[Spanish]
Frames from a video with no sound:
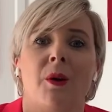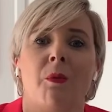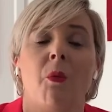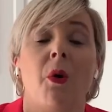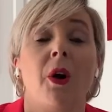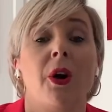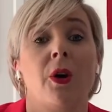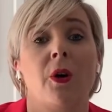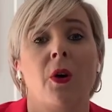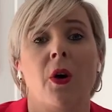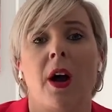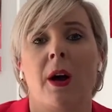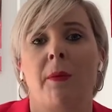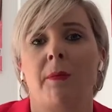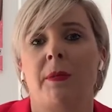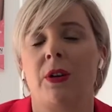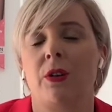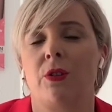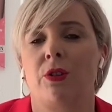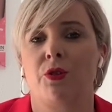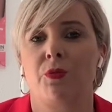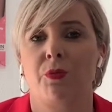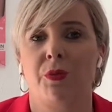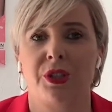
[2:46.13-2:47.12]
Bueno
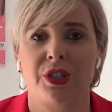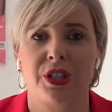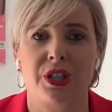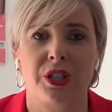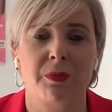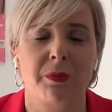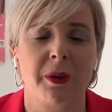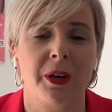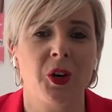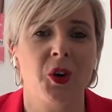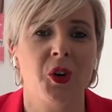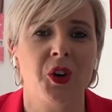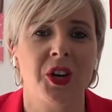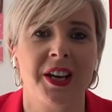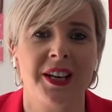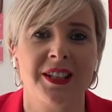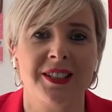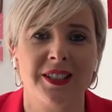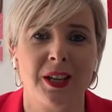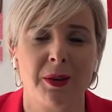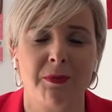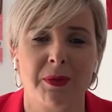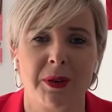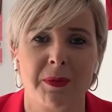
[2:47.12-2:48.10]
amigos, pues espero que
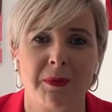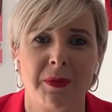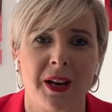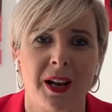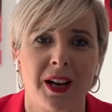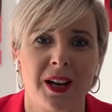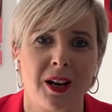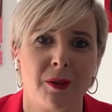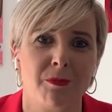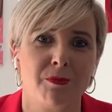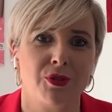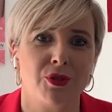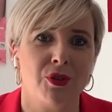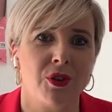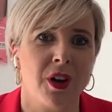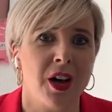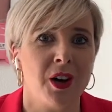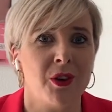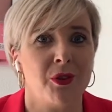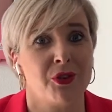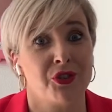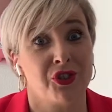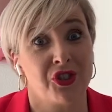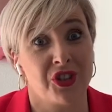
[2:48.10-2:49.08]
esta primera
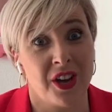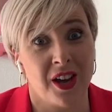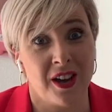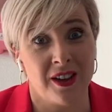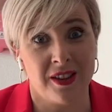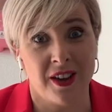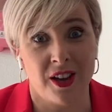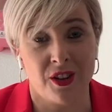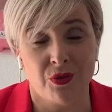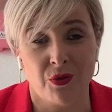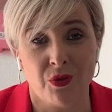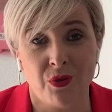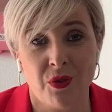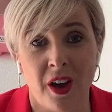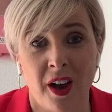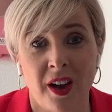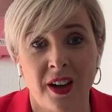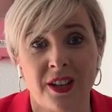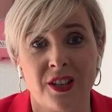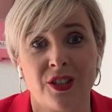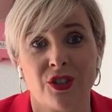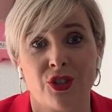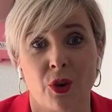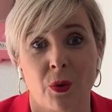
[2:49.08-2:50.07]
cápsula os sea de
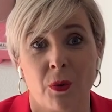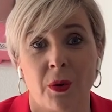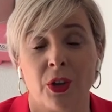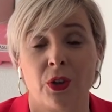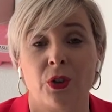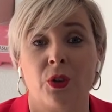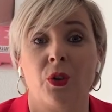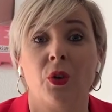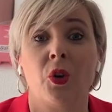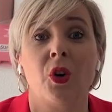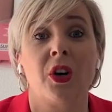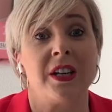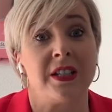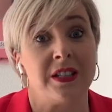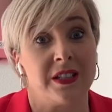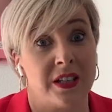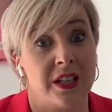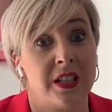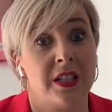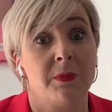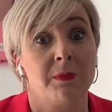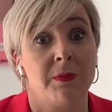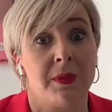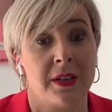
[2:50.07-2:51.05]
ayuda y sobre todo que
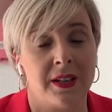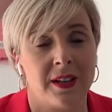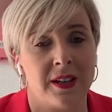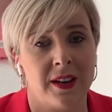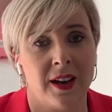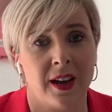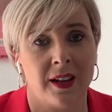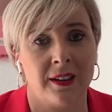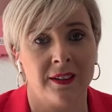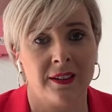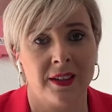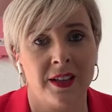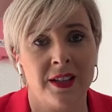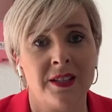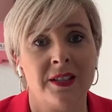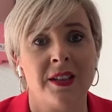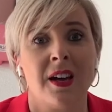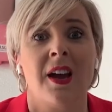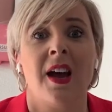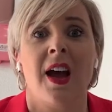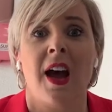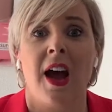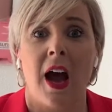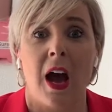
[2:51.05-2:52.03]
estéis vigilantes
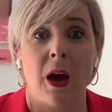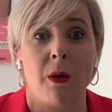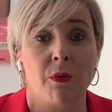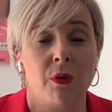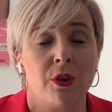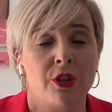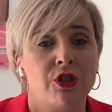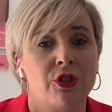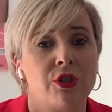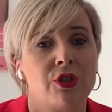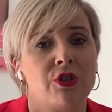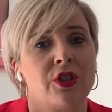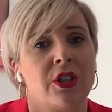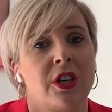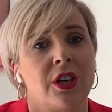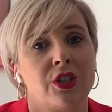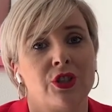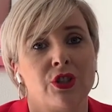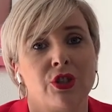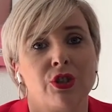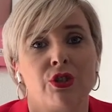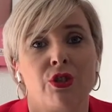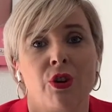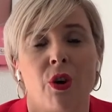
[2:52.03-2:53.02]
a vuestros
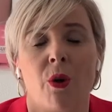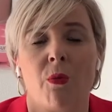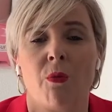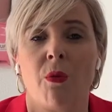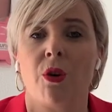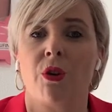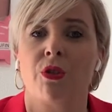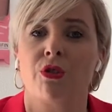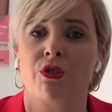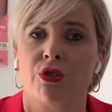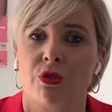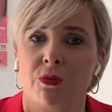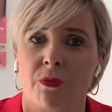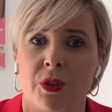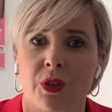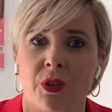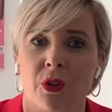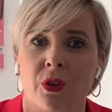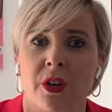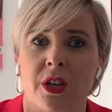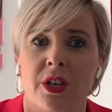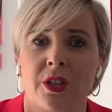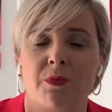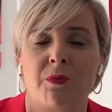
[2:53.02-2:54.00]
derechos como
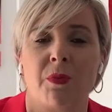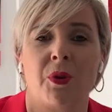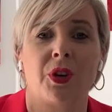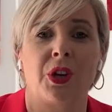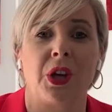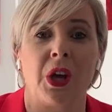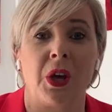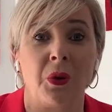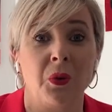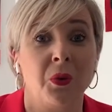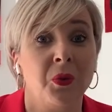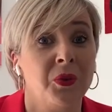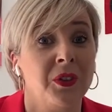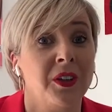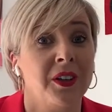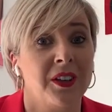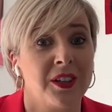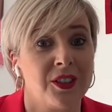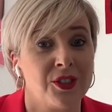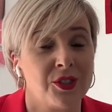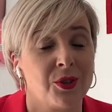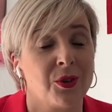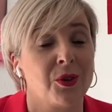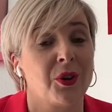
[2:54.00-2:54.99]
consumidores, porque un
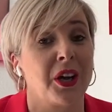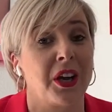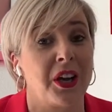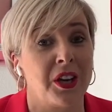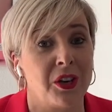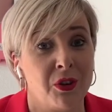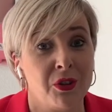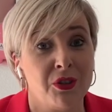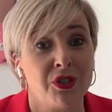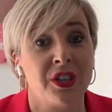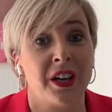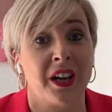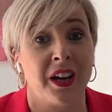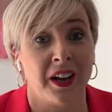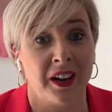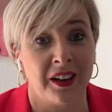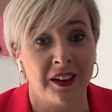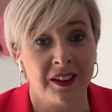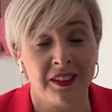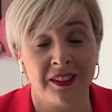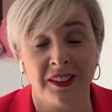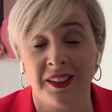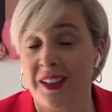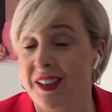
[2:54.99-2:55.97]
derecho que no se
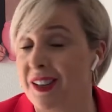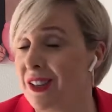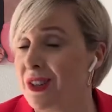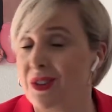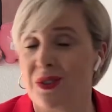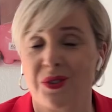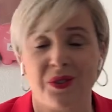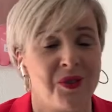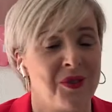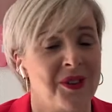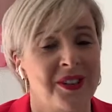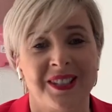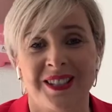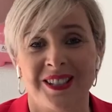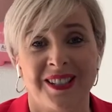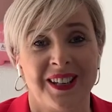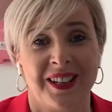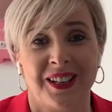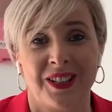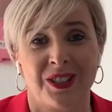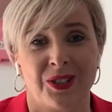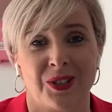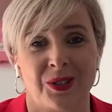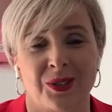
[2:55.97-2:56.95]
ejerce no es
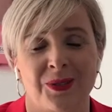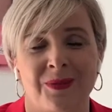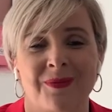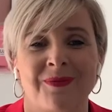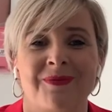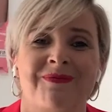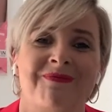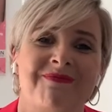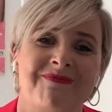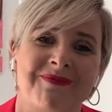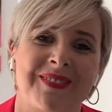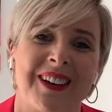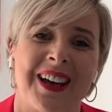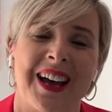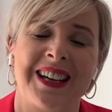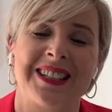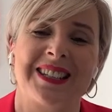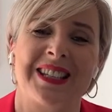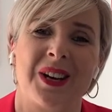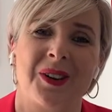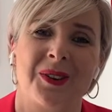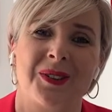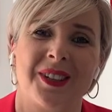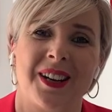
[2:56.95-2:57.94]
derecho.
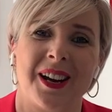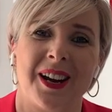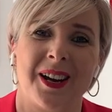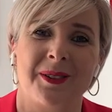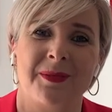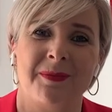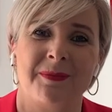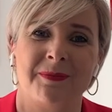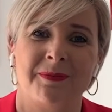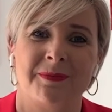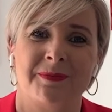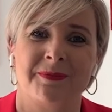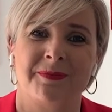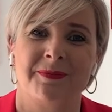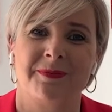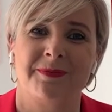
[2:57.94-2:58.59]
Hasta otra.